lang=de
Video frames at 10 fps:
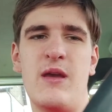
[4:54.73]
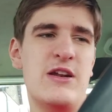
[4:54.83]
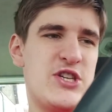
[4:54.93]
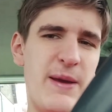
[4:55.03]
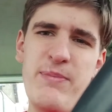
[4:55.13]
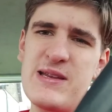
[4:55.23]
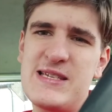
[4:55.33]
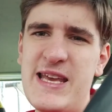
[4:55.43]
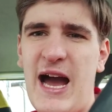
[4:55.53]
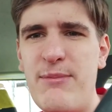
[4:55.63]
Champions
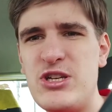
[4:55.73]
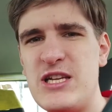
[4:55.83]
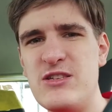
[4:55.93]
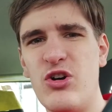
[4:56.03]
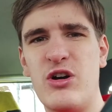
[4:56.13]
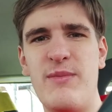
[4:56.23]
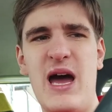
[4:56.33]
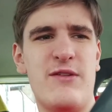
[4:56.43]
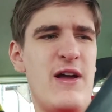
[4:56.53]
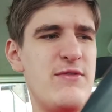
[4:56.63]
League habe ich jetzt noch
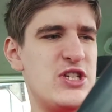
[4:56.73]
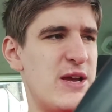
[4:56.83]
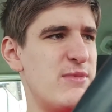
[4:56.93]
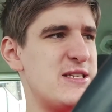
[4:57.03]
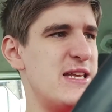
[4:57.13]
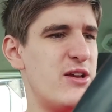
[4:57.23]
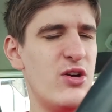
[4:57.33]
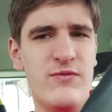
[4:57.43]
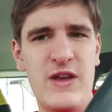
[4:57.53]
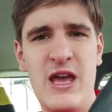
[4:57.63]
gemacht, weil wir Champions League
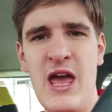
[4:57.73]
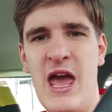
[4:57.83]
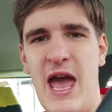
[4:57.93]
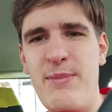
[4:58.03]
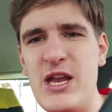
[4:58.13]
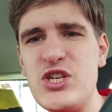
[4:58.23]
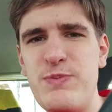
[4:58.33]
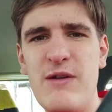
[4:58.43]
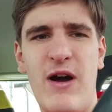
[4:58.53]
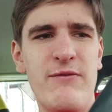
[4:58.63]
irgendwie. Im
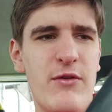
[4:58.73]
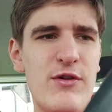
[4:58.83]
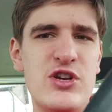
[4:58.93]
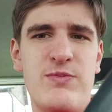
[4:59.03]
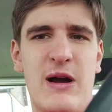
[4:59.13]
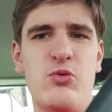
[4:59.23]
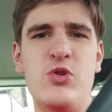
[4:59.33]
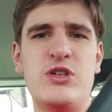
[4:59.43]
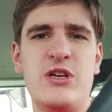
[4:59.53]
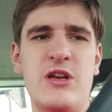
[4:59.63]
Hinspiel waren wir wirklich mal
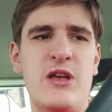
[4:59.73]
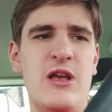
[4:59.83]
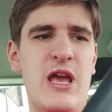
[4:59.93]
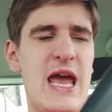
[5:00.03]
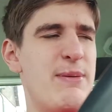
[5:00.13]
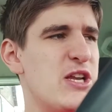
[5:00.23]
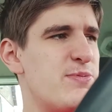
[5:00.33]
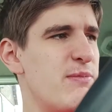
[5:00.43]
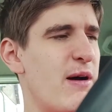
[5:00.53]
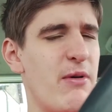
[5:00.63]
gut. Im
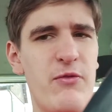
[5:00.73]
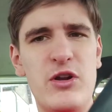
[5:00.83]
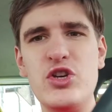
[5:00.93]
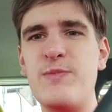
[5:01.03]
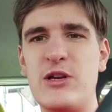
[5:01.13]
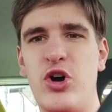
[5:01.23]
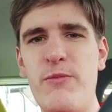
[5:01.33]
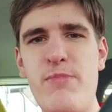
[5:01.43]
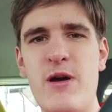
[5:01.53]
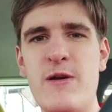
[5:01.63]
Hinspiel waren wir wirklich mal top.
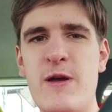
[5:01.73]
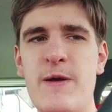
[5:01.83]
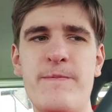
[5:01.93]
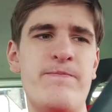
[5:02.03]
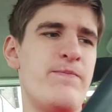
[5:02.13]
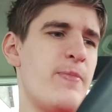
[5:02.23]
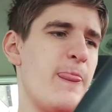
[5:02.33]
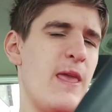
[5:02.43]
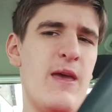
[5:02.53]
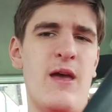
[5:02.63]

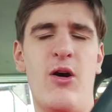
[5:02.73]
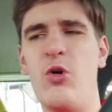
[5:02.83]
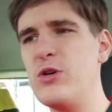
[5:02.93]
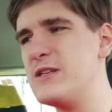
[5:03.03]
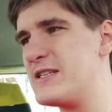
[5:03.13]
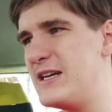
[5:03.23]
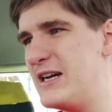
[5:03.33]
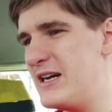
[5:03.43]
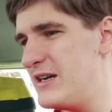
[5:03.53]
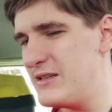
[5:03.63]
Und,
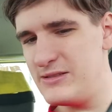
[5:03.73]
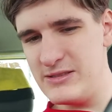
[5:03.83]
äh,